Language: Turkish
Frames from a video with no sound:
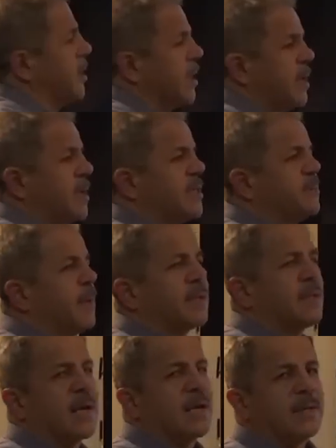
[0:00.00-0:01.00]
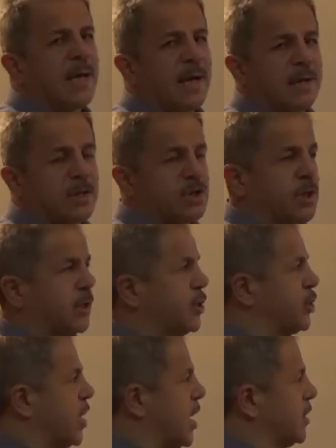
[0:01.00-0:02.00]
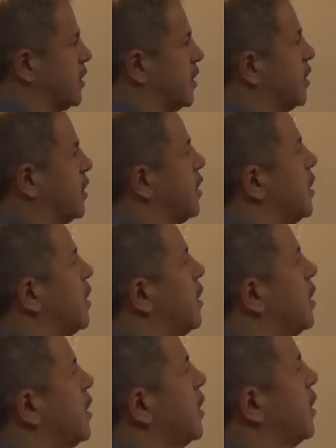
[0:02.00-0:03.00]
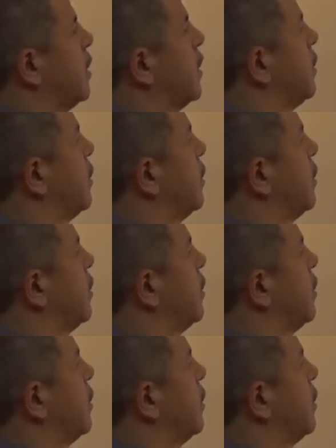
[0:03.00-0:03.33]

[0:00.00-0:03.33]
geri hizmetlerinde çalışan e,